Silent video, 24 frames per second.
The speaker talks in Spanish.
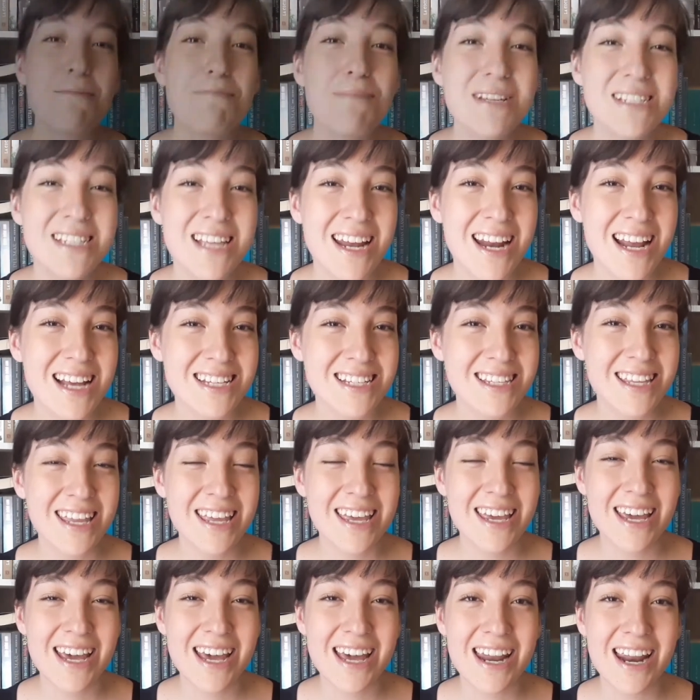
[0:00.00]
pasaría si te
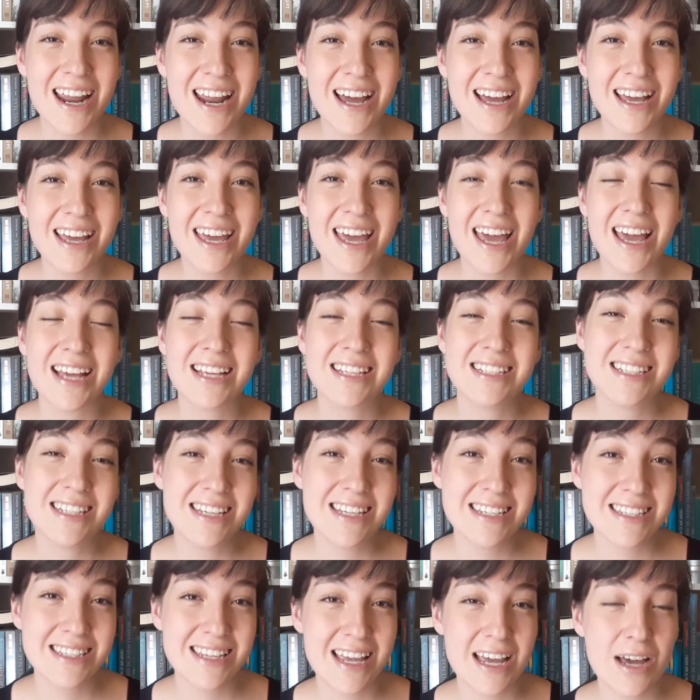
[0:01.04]
dijera que
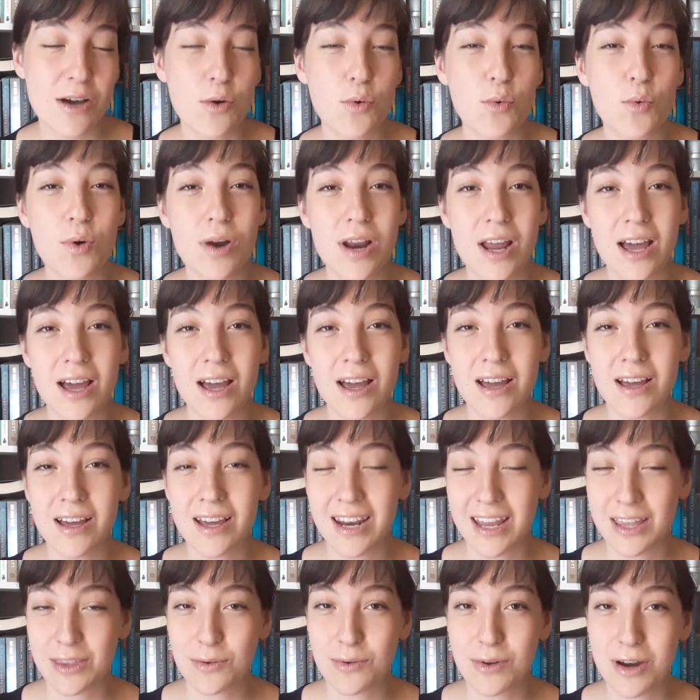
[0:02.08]
existe una
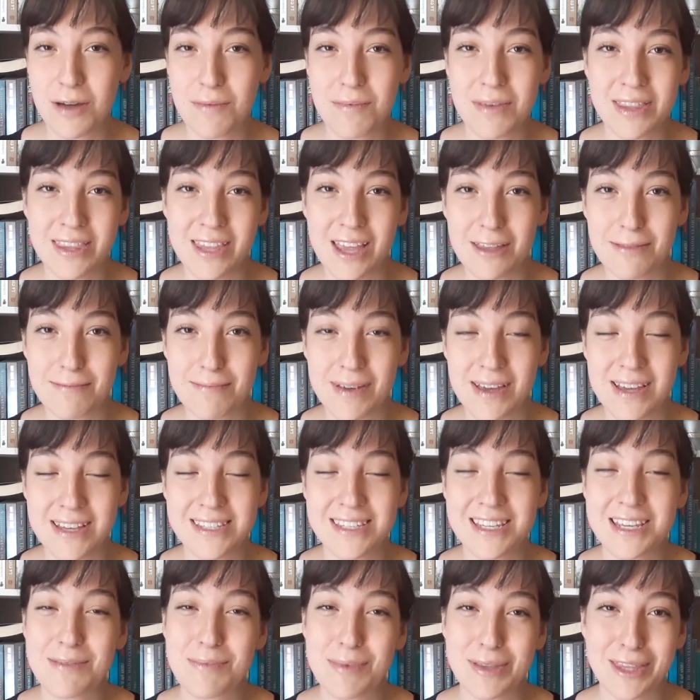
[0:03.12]
criatura mitad pez
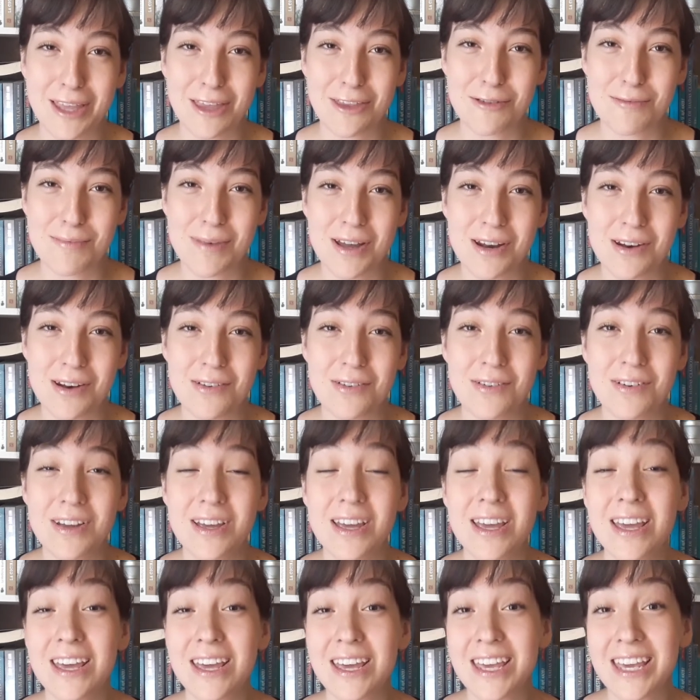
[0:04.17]
y mitad humano?
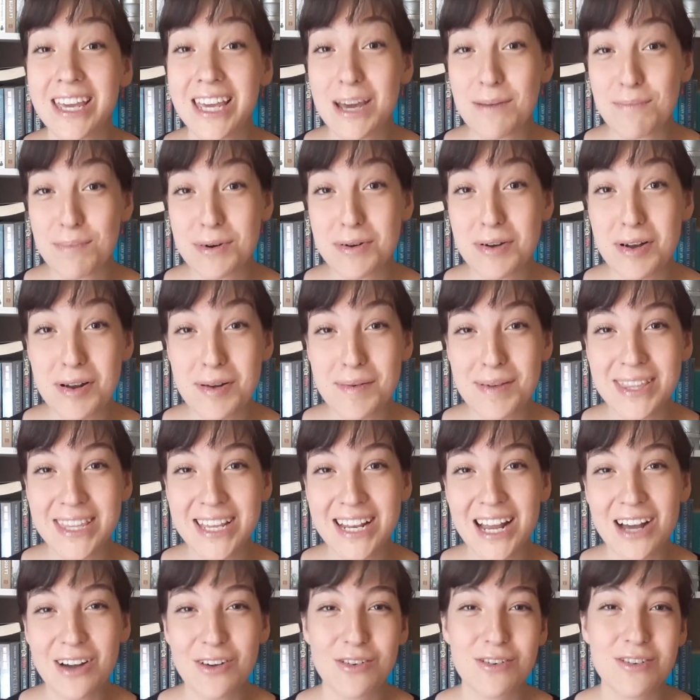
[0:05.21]
Y que probablemente
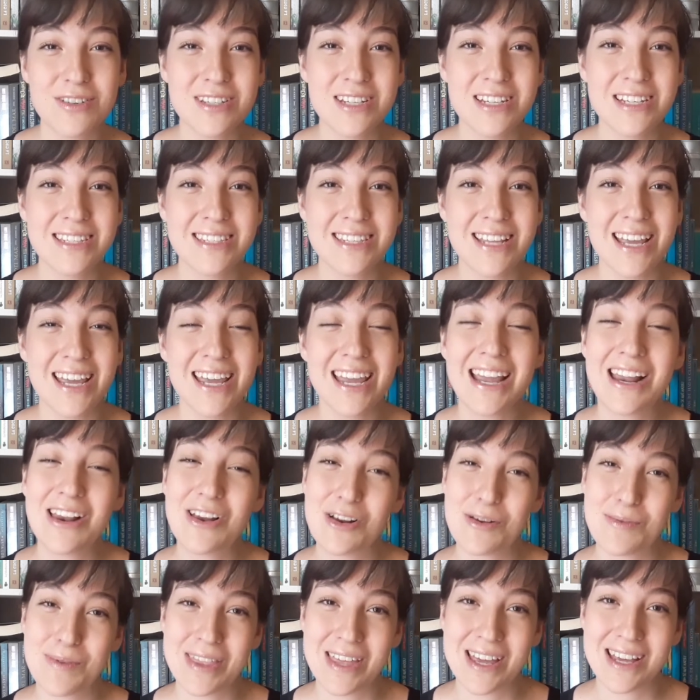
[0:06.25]
la conociste y la
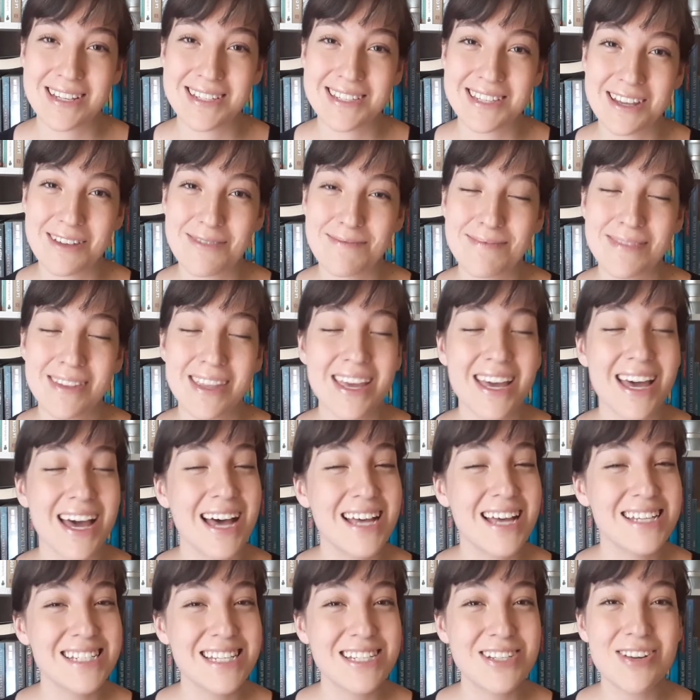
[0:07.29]
olvidaste.
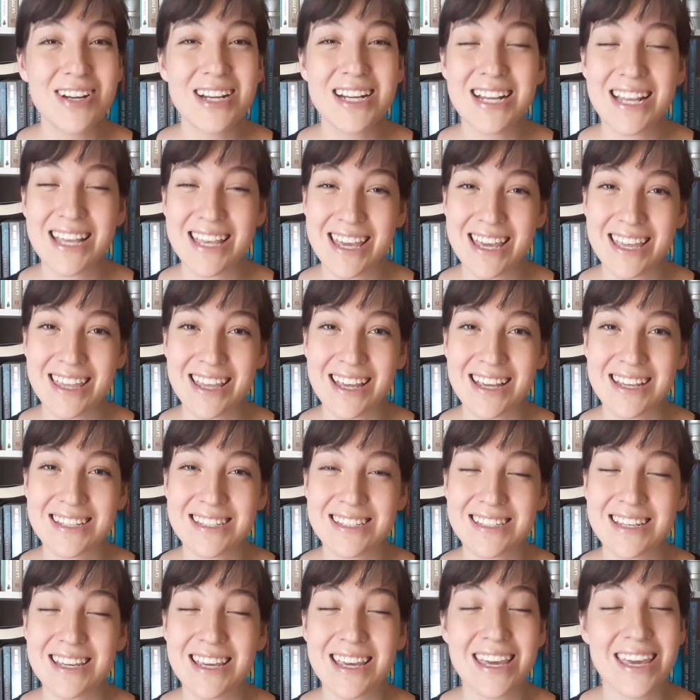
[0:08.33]
Así son las leyendas,
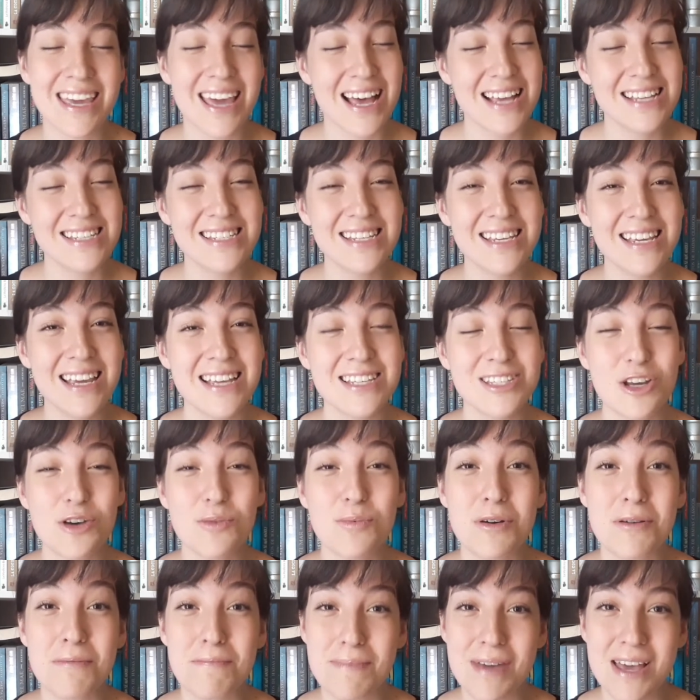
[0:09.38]
y así es
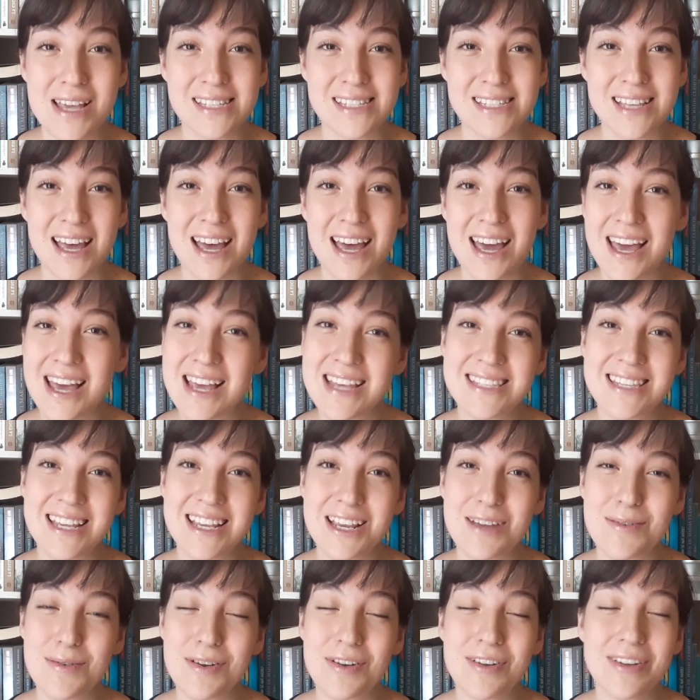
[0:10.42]
como empieza este
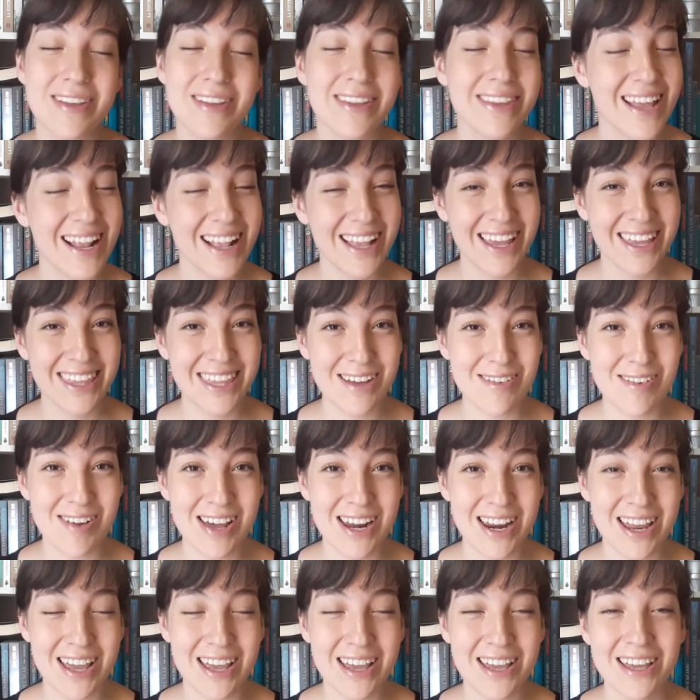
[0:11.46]
libro del que te
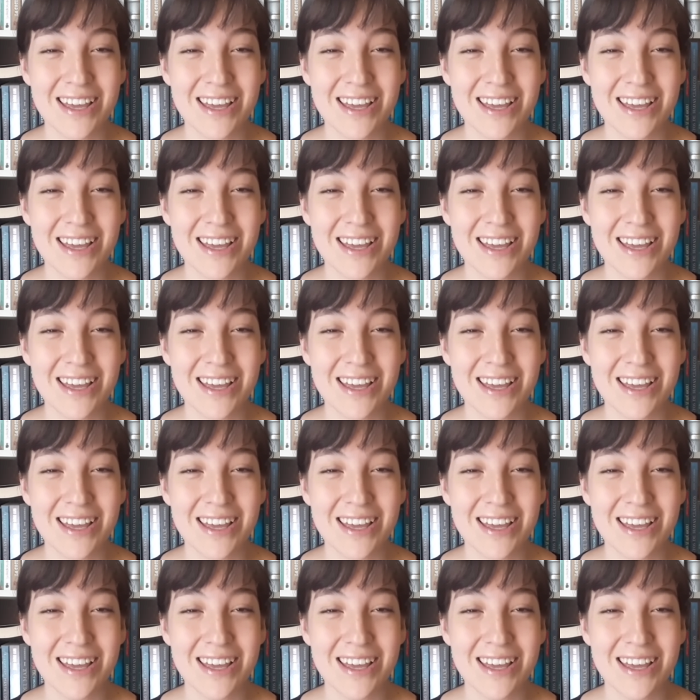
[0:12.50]
hablaré.